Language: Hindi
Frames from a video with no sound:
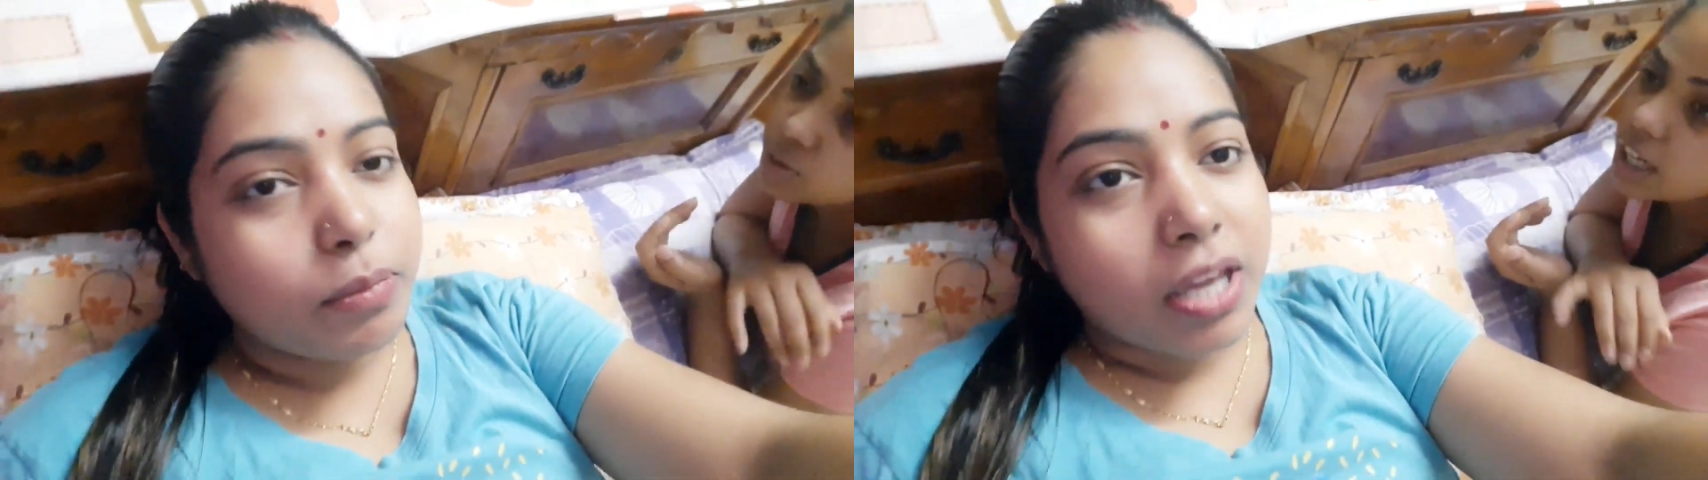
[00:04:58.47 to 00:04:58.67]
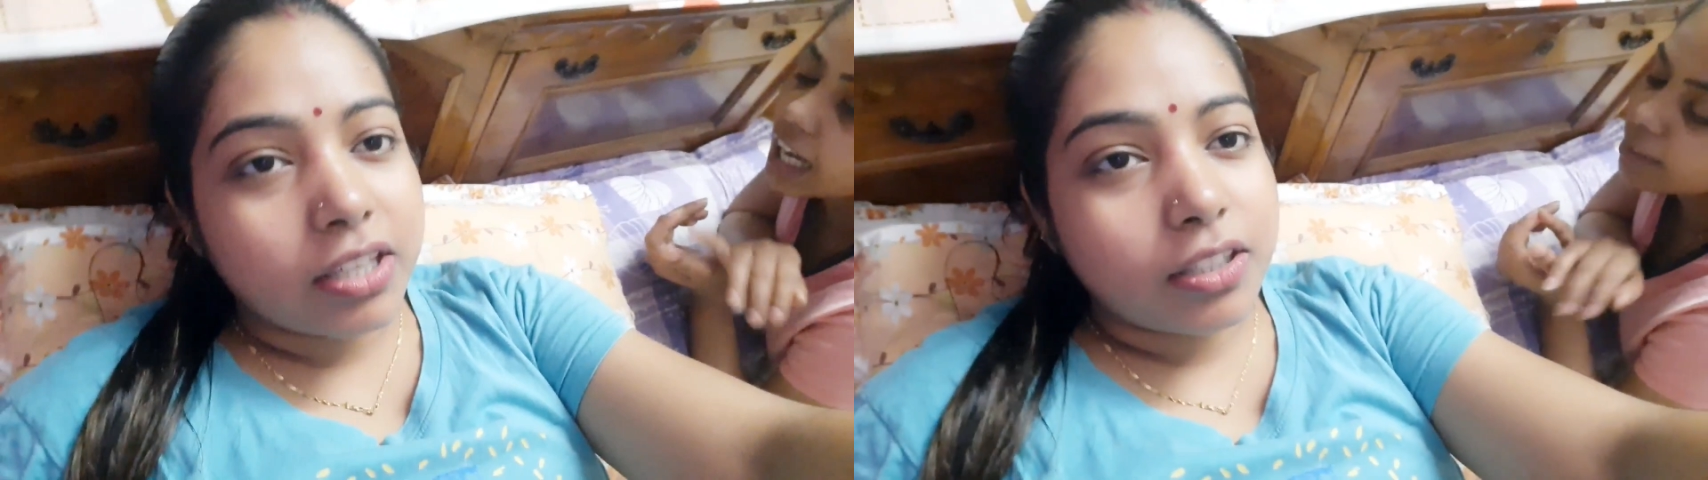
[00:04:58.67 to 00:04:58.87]

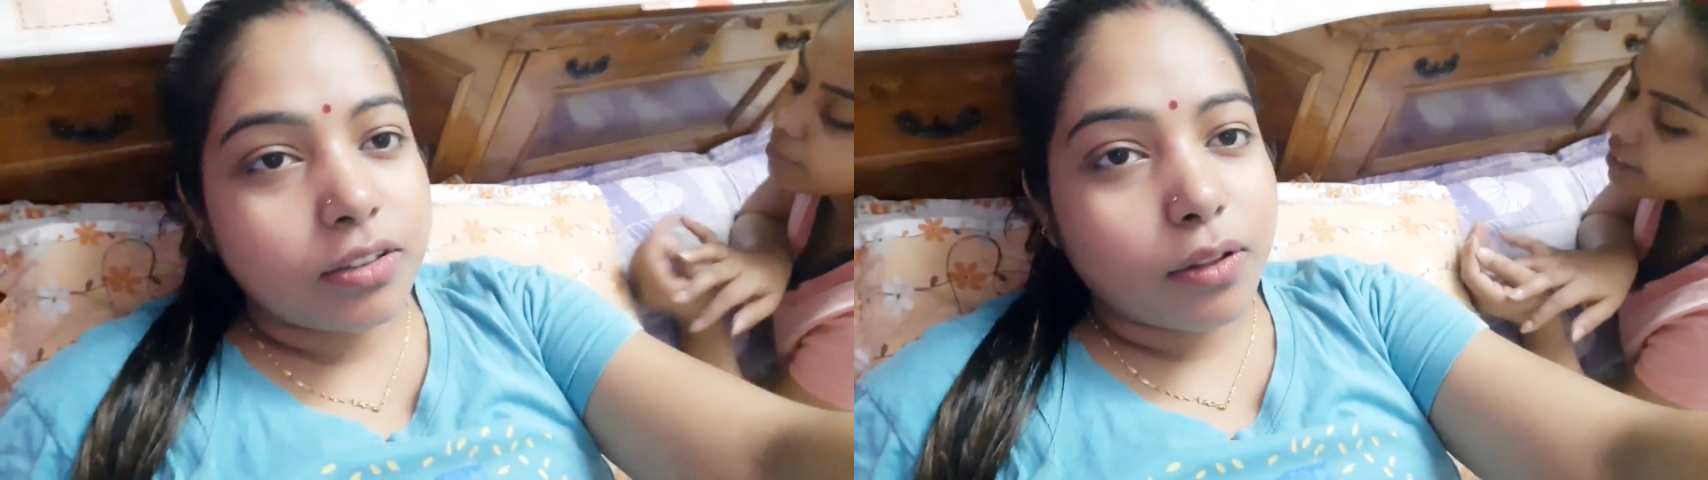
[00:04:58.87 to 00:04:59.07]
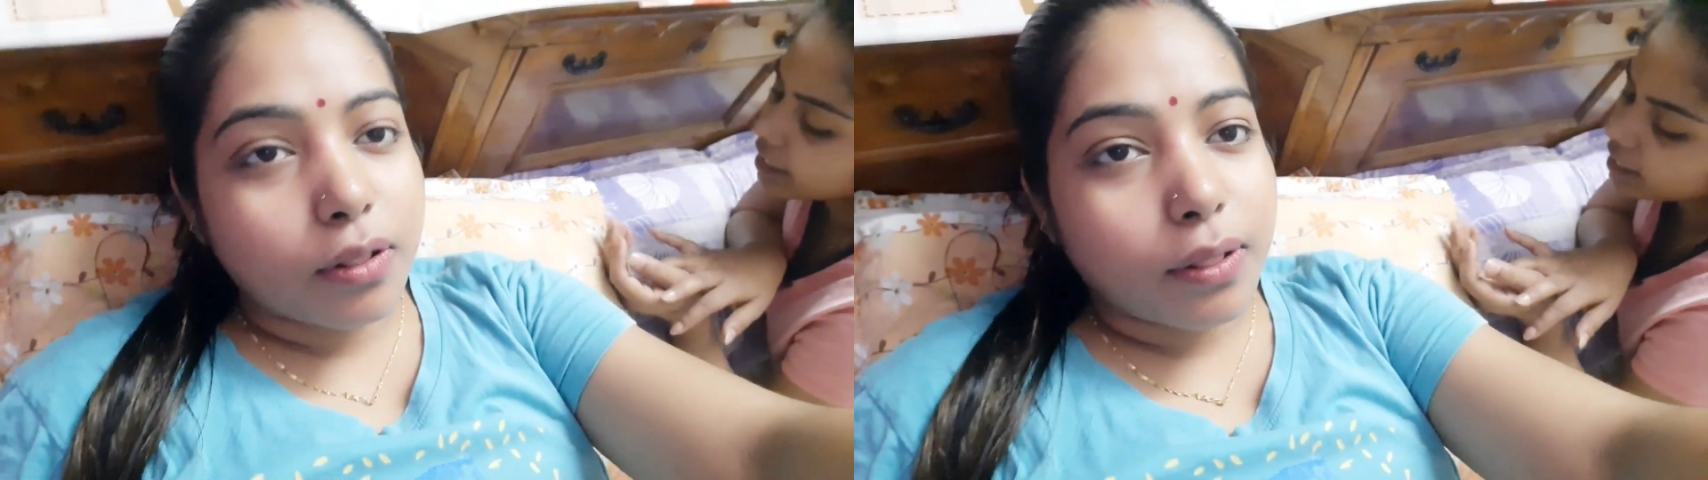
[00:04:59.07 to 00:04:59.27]
मैगी
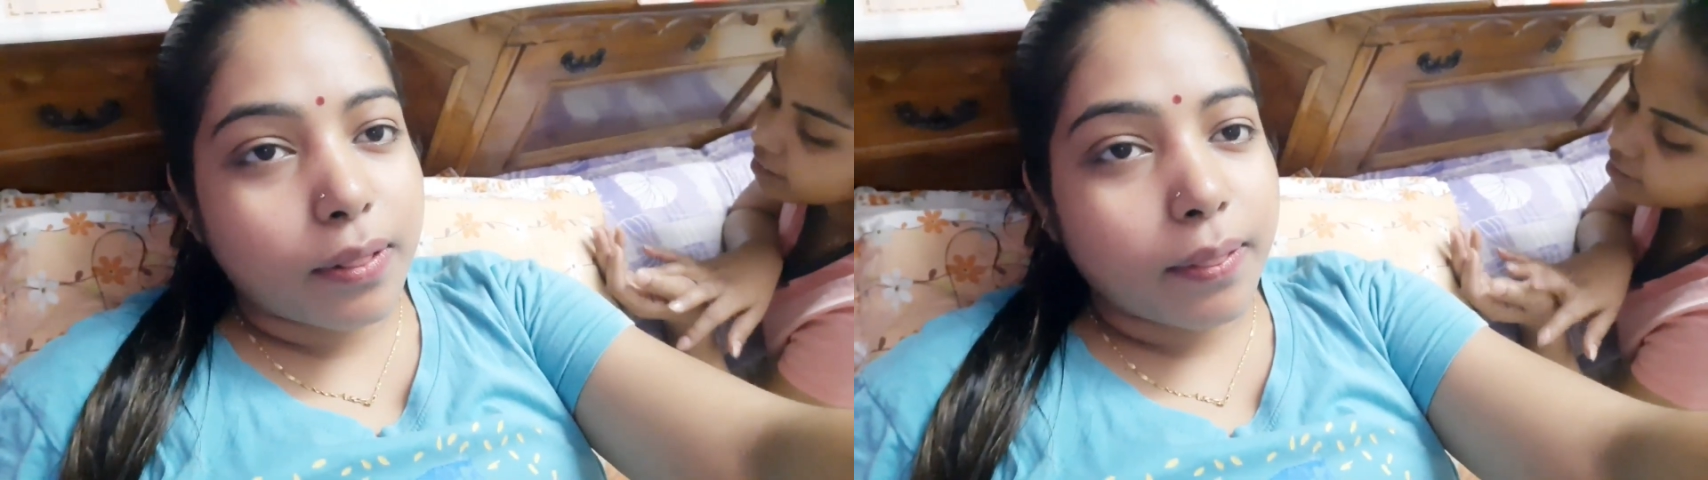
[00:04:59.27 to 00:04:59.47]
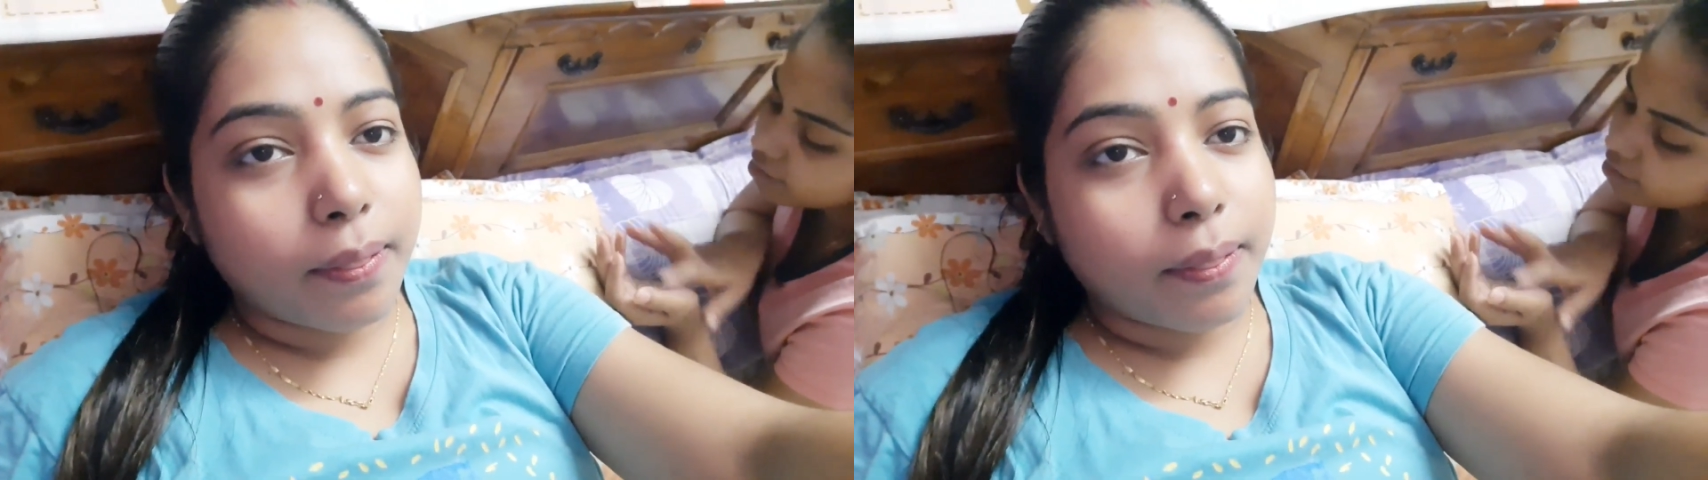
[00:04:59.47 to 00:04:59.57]
बंद है